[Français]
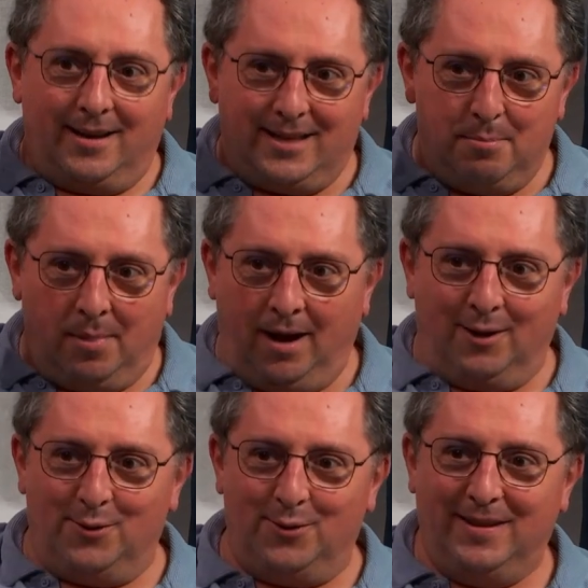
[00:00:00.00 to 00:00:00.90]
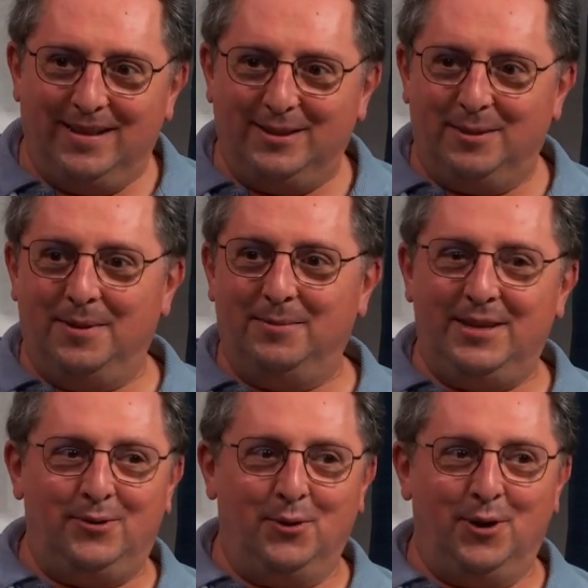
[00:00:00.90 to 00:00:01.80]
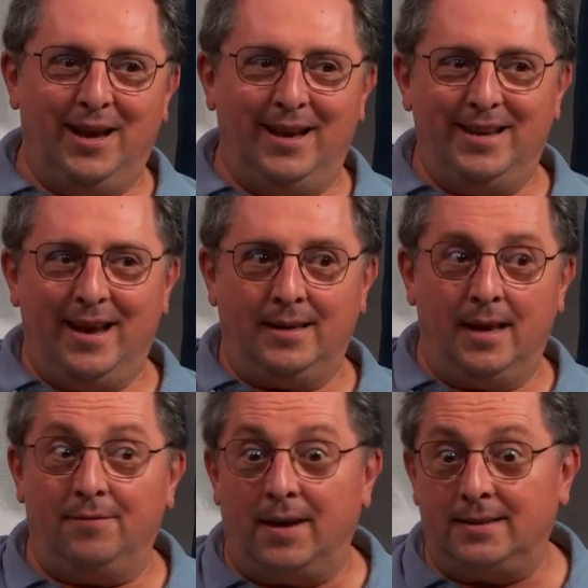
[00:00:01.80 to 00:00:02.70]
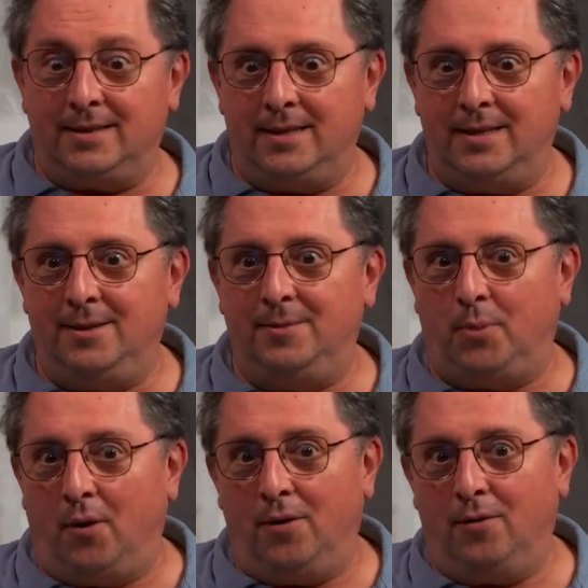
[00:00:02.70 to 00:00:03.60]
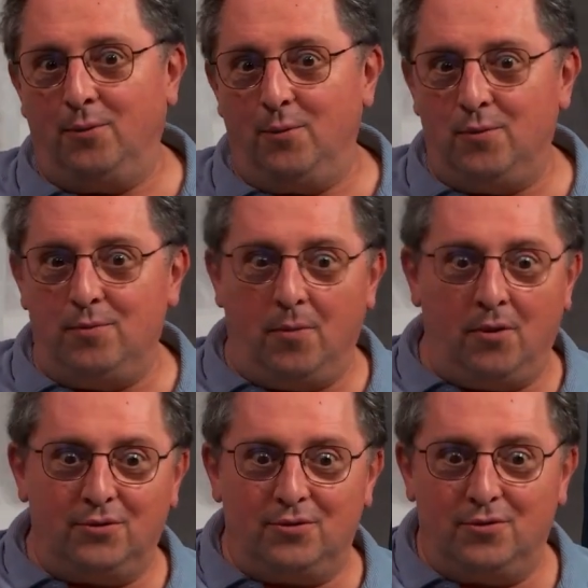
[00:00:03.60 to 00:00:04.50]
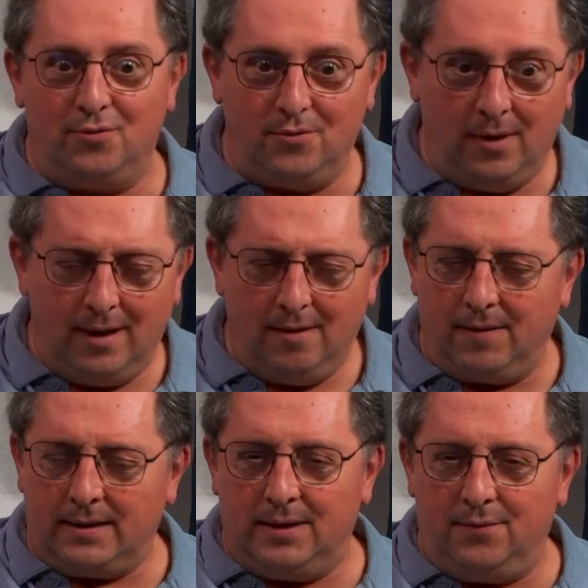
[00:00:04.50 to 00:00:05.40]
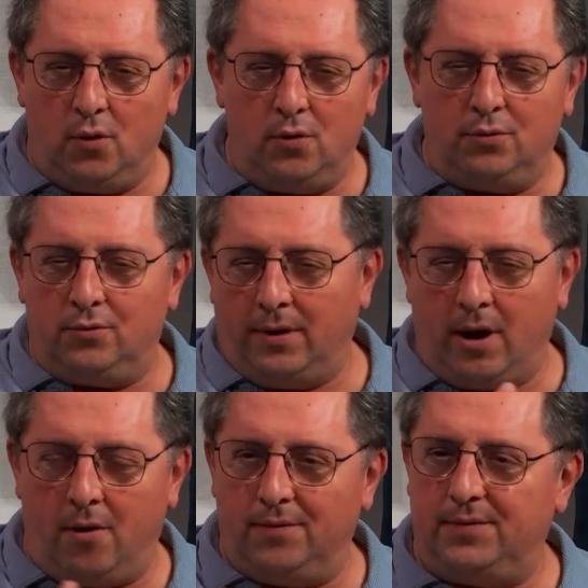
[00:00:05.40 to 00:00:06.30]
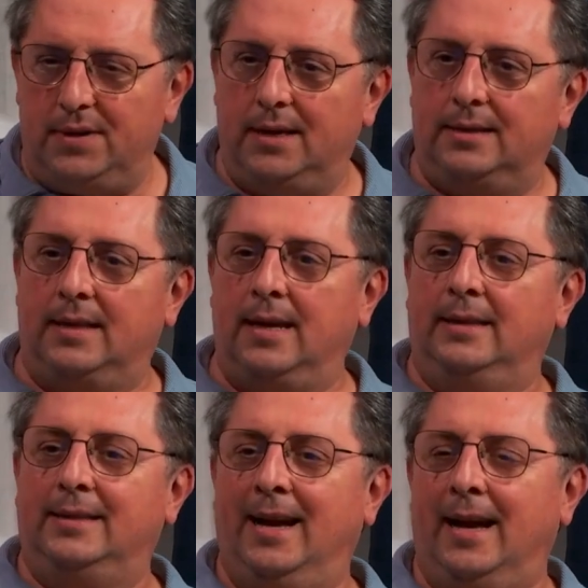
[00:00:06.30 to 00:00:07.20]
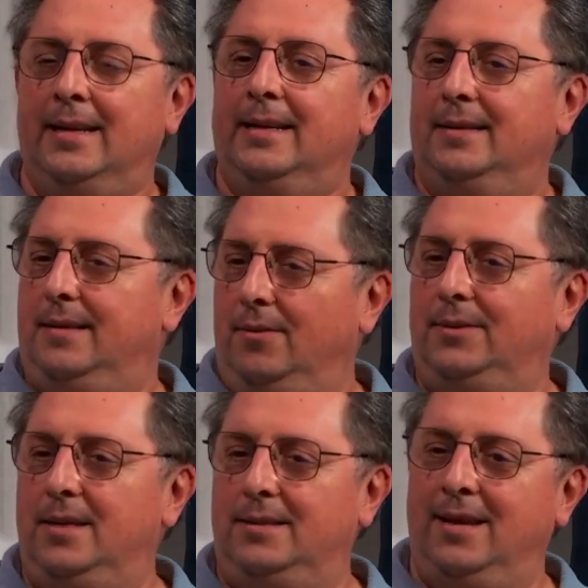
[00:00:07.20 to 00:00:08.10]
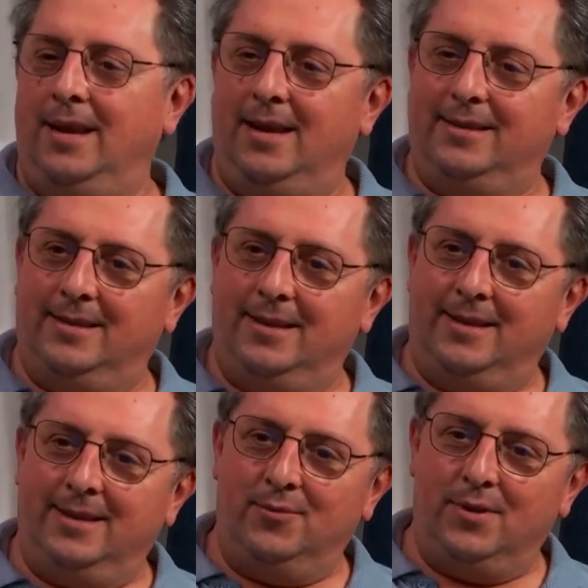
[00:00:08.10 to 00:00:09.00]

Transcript: qui parle dans mhm. ma petite oreille derrière, vas-y, prends-le, mange-le, vas-y, vole-le, tu en as envie, etc. etc. Ça aussi, c'est une